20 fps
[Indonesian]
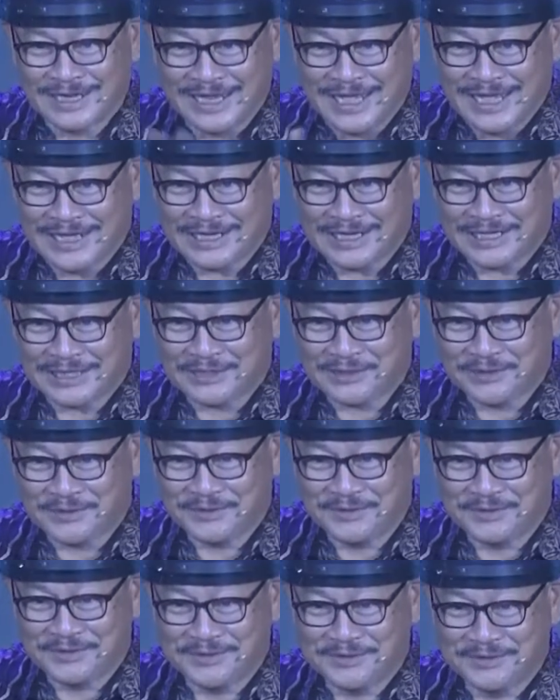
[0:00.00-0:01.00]
Liar
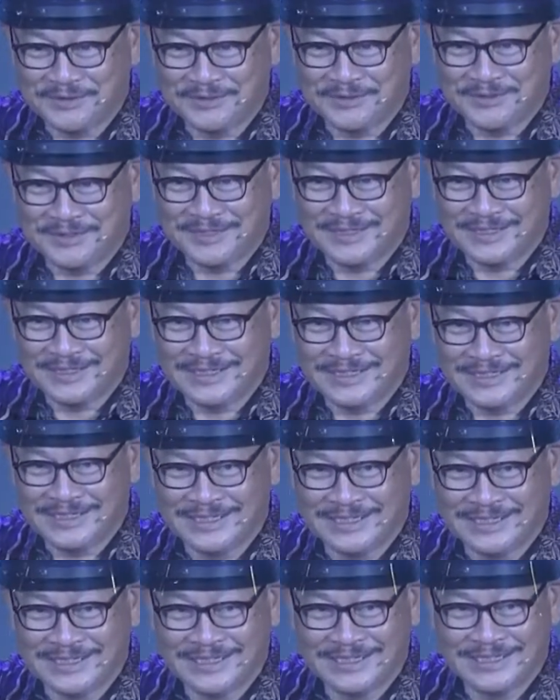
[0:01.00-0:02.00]
atau
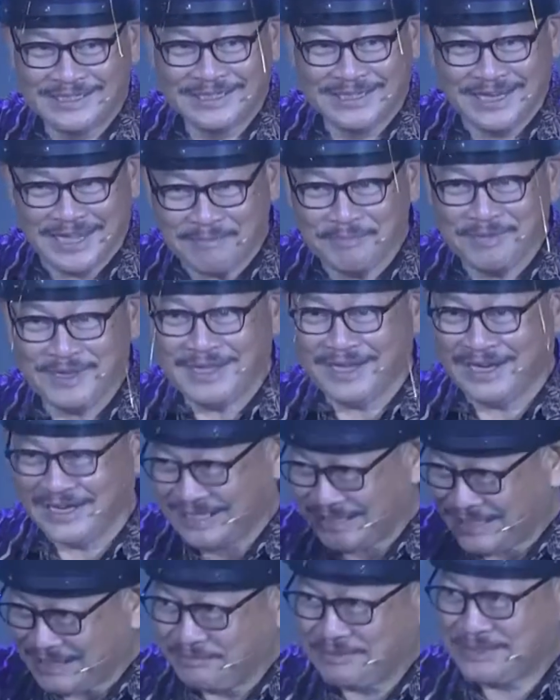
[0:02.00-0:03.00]
diam dia,
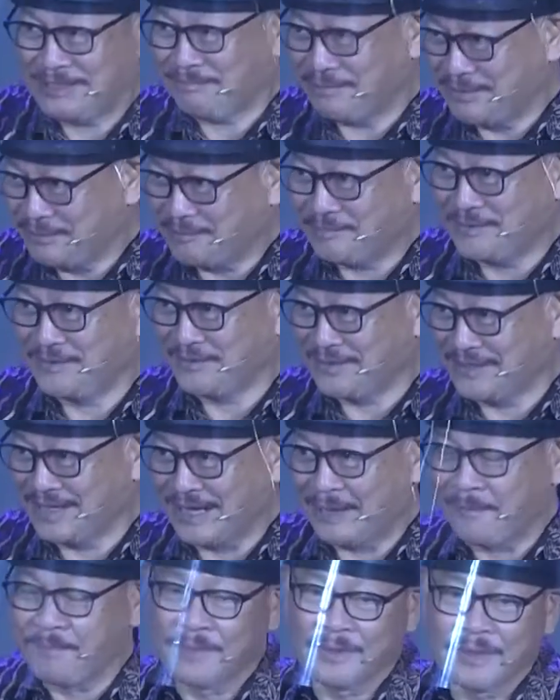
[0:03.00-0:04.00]
kita bisa peluk-peluk
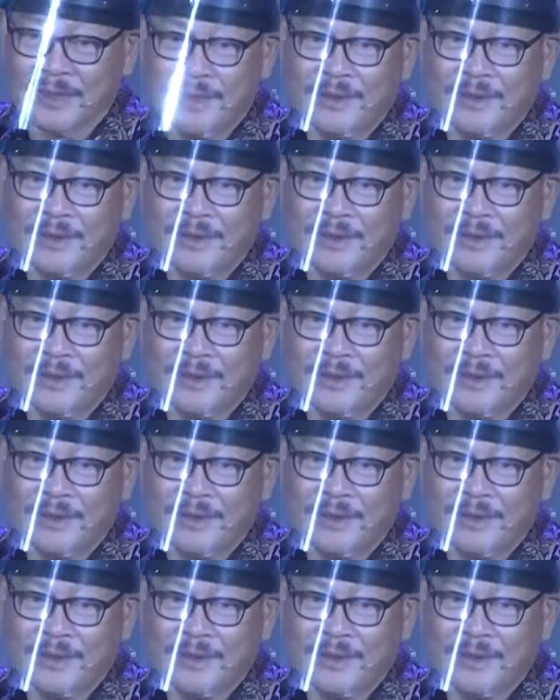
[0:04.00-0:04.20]
dia.